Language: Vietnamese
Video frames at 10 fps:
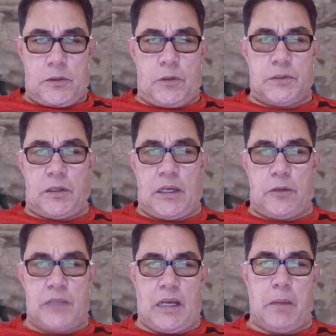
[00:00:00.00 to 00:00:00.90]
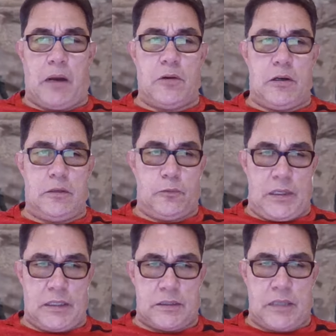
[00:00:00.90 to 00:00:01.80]
Nói rồi hầu gia bảo ôm
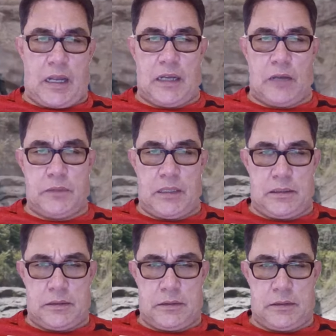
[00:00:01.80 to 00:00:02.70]
quyền xá lão nhân